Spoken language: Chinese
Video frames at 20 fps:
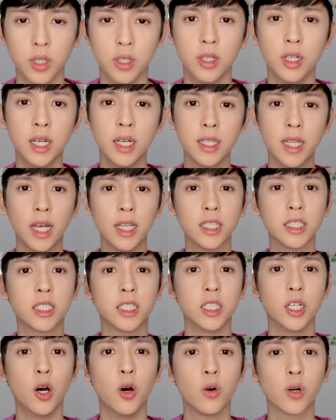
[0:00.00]
的。它的
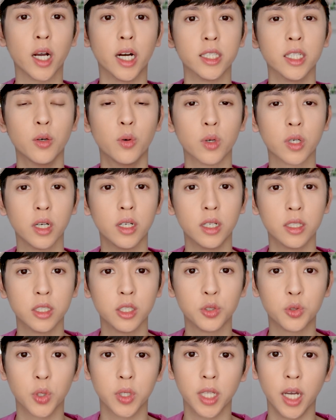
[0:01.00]
洗后感呢，我个人
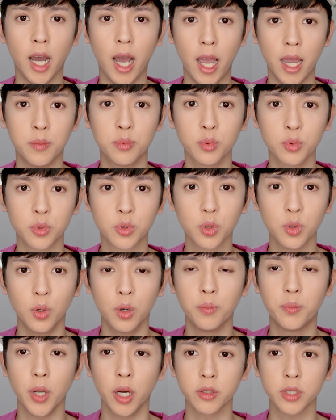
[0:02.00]
是觉得还不
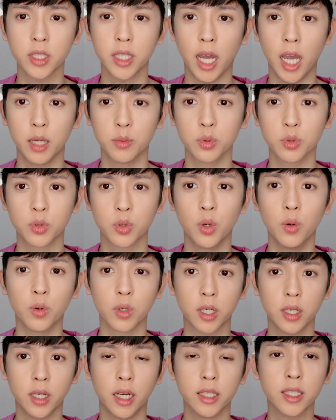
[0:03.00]
错，表现的还不错，我
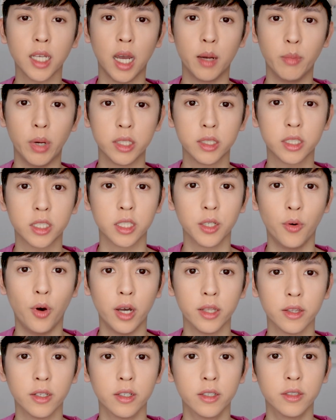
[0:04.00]
个人是还蛮喜
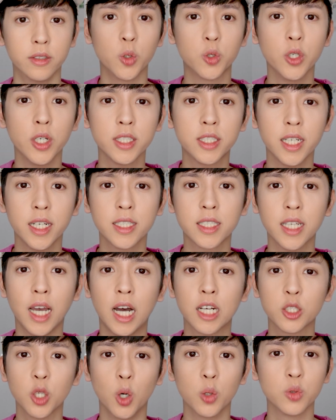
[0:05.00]
欢的。我觉得这一支
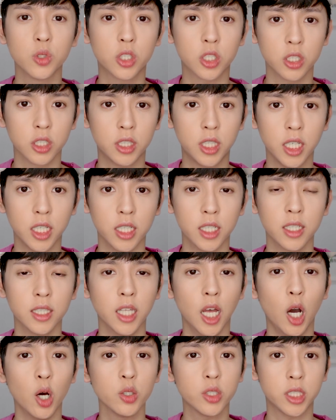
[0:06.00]
啊，从质地，
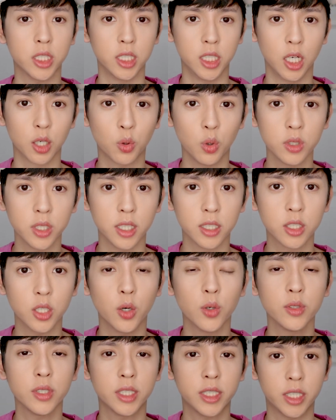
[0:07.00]
然后洗的过程
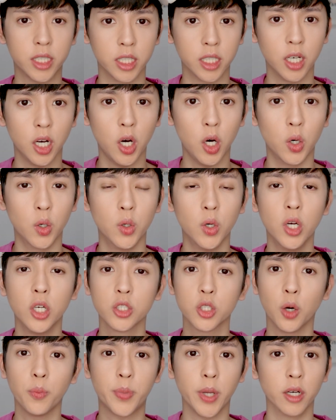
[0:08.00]
中，洗后
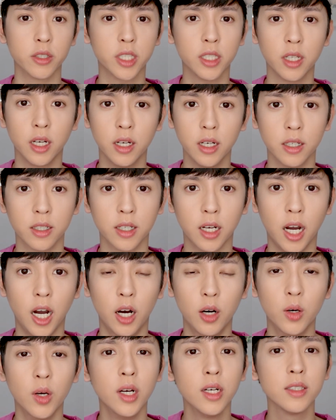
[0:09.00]
都表现的很
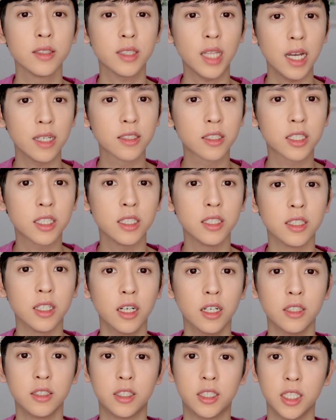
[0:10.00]
好。但是
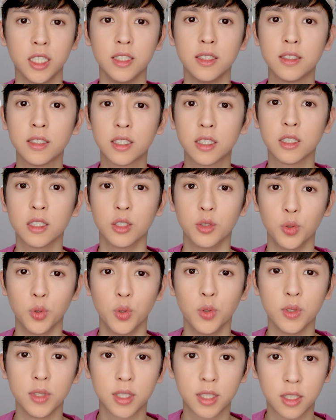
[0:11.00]
呢，仅此
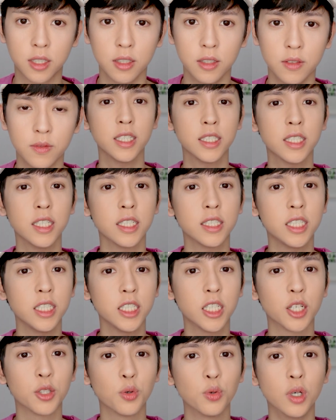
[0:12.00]
于此，这支的
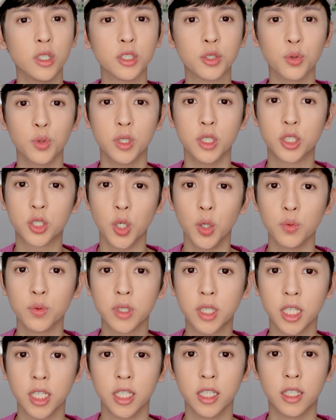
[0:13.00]
清洁度是属于
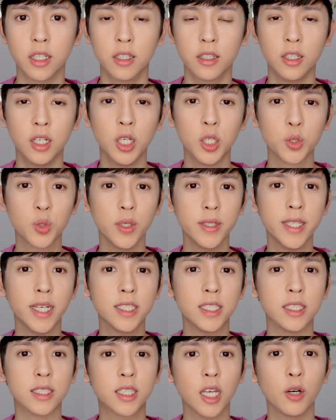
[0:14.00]
中低的，所以在
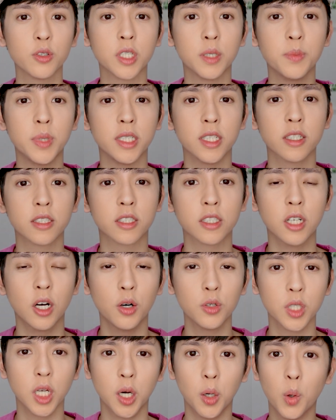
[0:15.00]
洗造型品的时
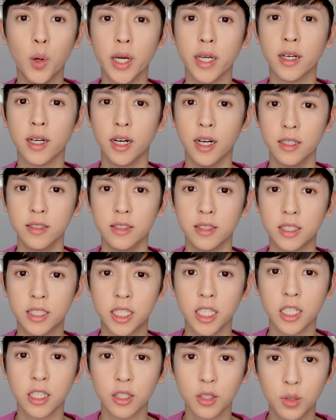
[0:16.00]
候呢，会很
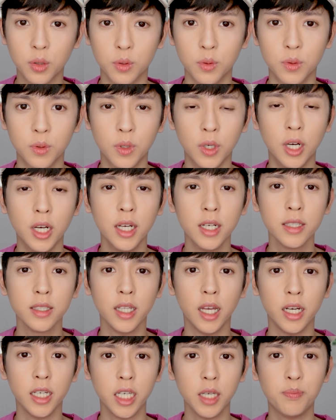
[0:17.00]
辛苦。
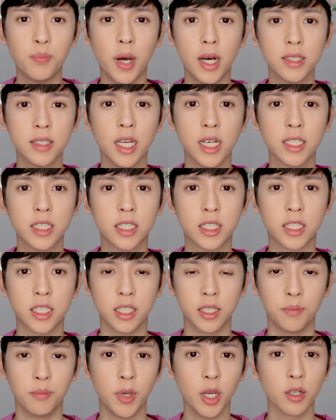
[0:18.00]
那一般在
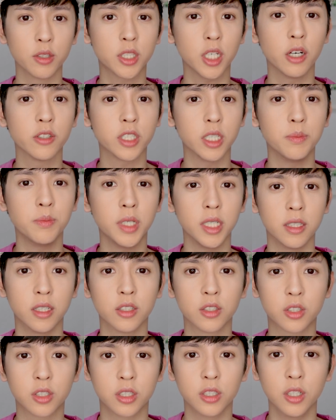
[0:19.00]
洗没有造型品
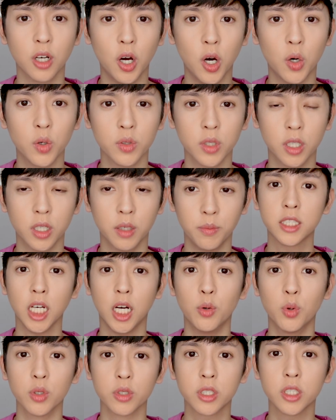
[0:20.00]
的时候呢，
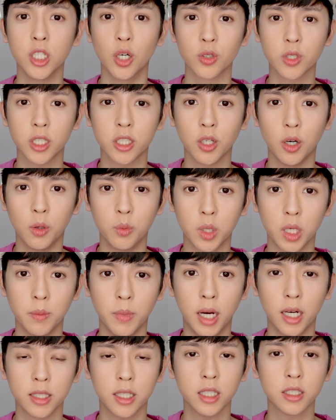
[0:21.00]
像我是油性头皮
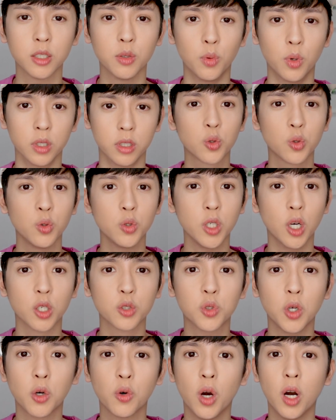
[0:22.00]
嘛，但是我出油
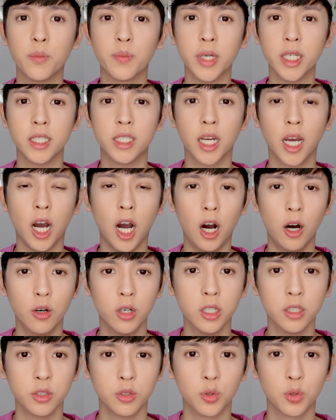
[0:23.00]
状况比以前好很